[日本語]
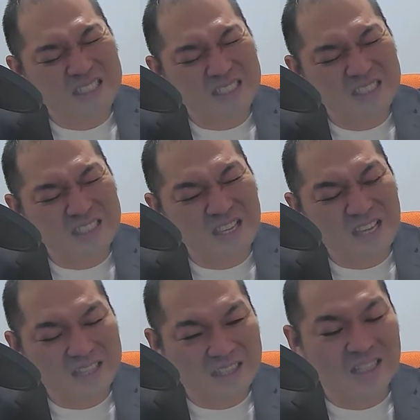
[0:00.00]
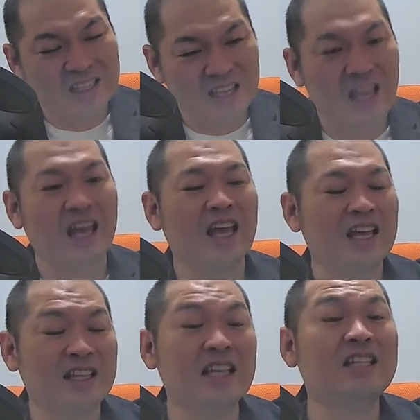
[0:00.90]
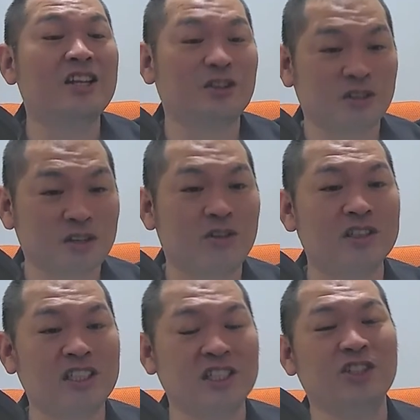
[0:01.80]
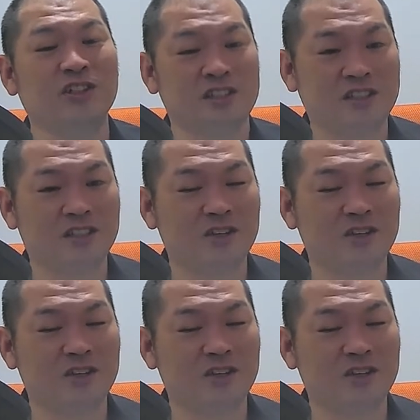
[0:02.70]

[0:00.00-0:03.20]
死でやってて、できてるとき、これしんどいです。